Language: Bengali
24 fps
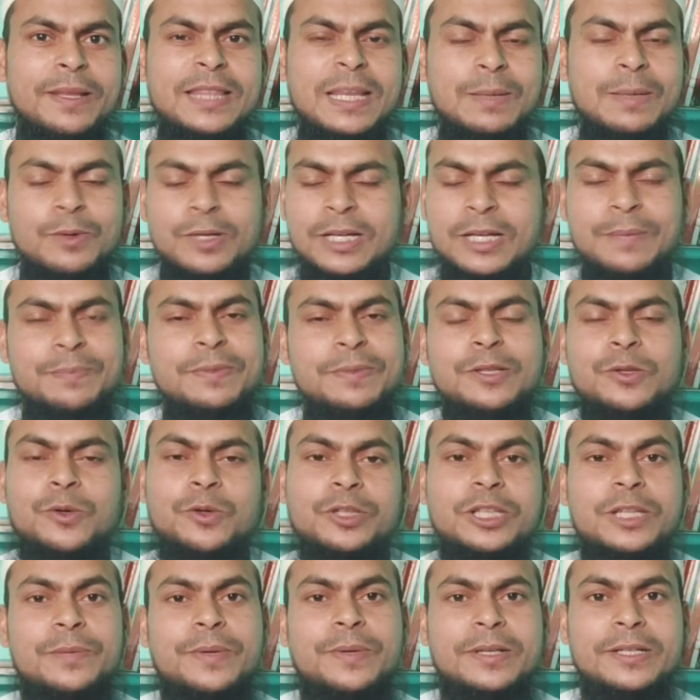মিথ্যা বললে আপনি
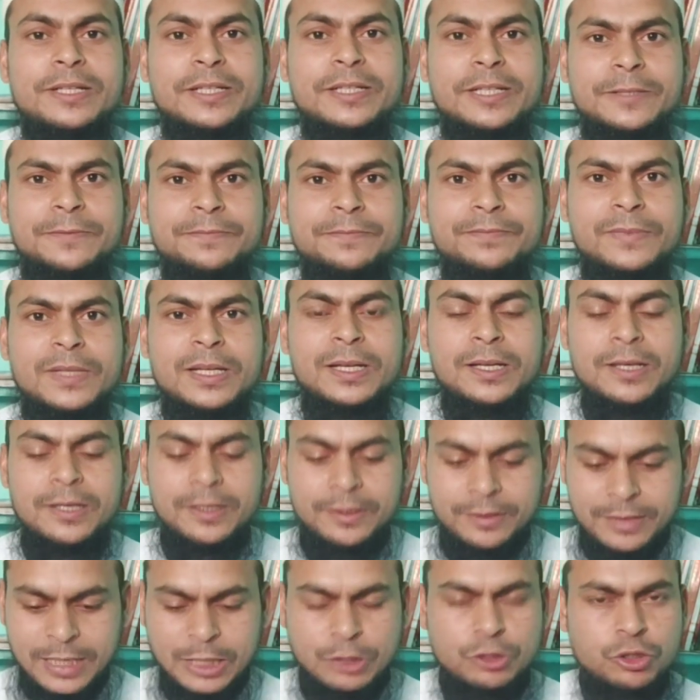ধরতে পারলেন না
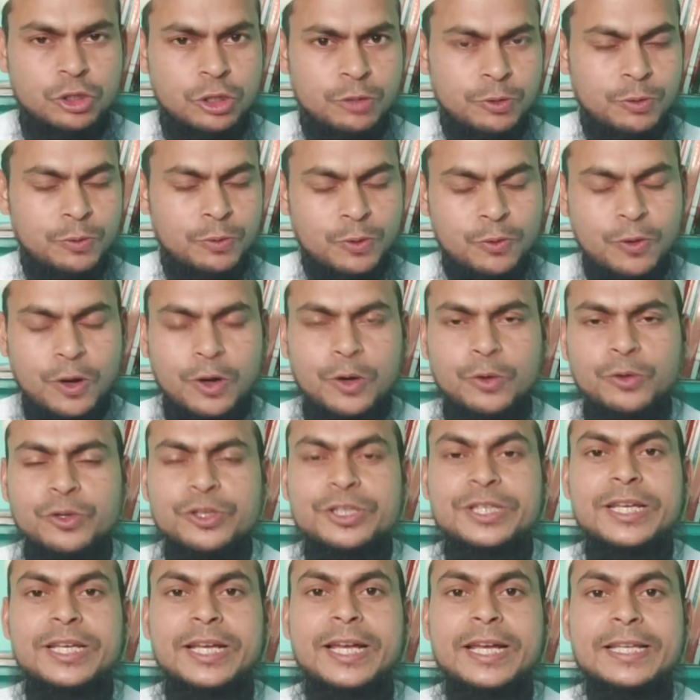তার জন্য বলবো কখনো
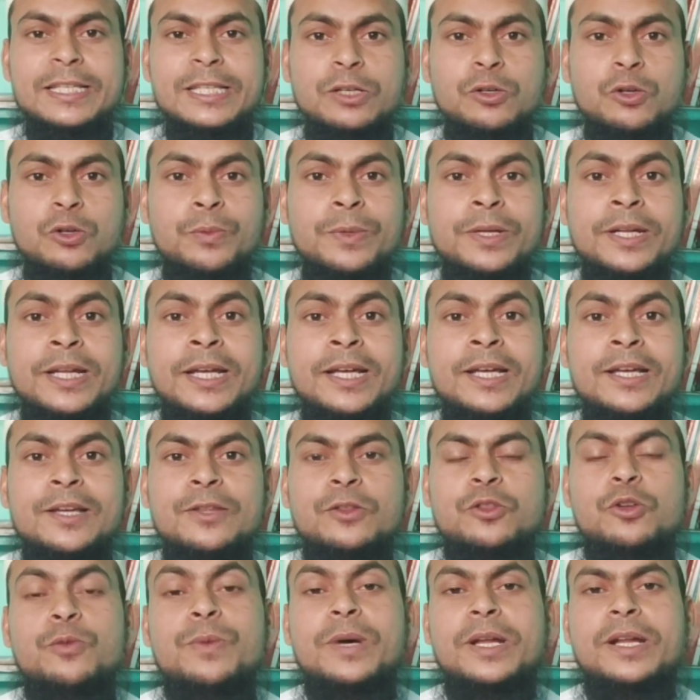জিজ্ঞাসা করবেন না
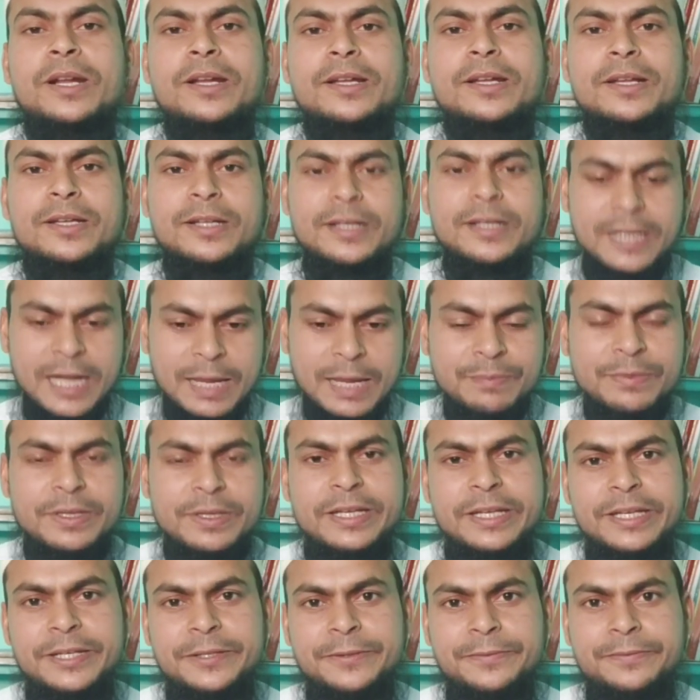তোমার নাম
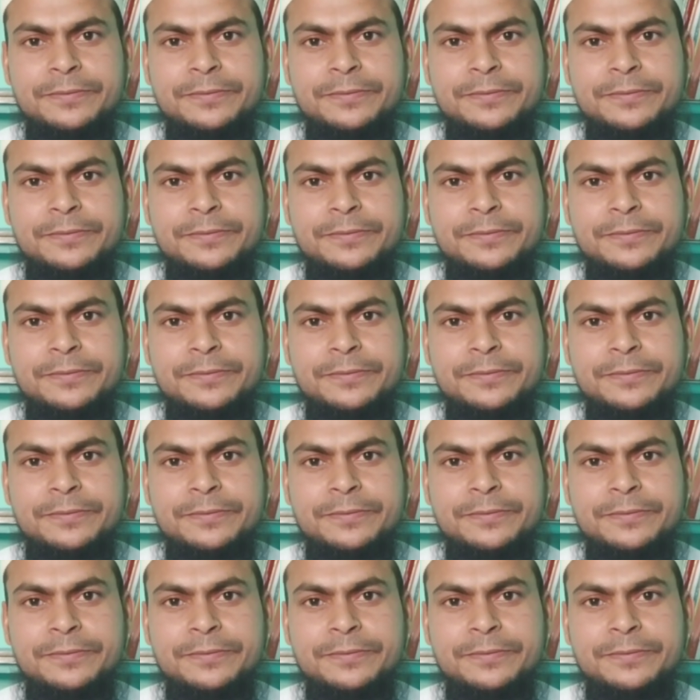কি